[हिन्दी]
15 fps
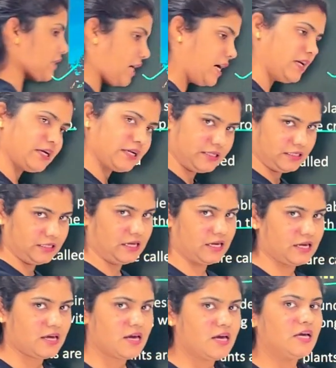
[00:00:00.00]
निकाल रही
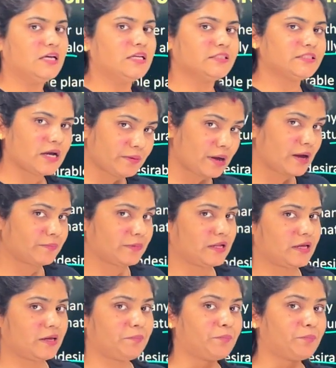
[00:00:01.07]
है जब हमने